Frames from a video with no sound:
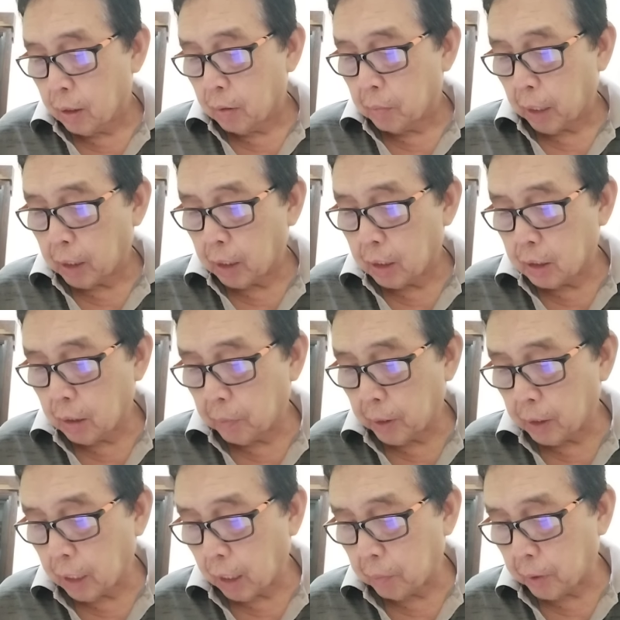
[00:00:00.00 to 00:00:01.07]

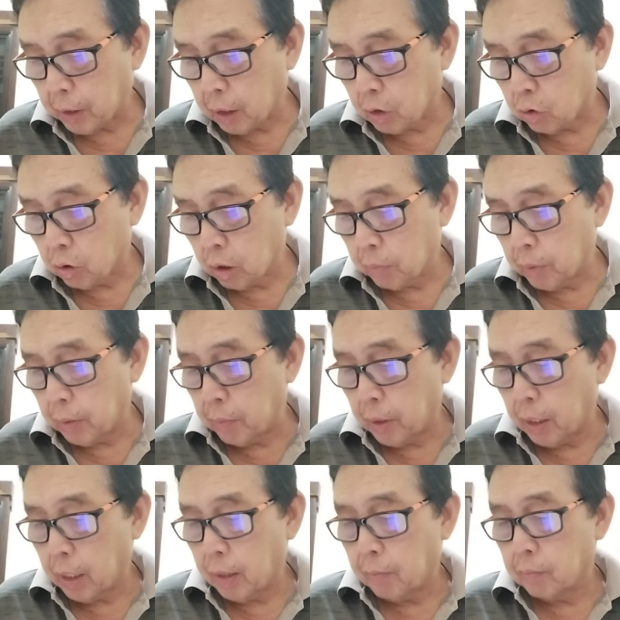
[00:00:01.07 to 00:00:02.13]
Pag-isipan dapat ito ni
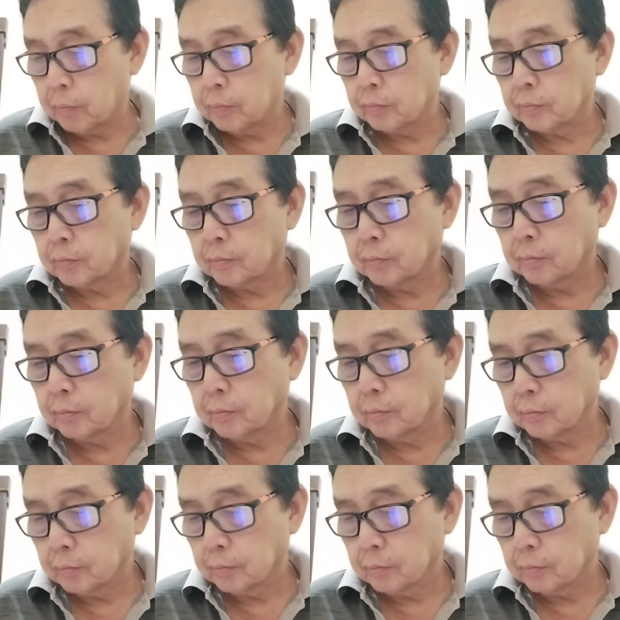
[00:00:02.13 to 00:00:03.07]
BBM. Hmm.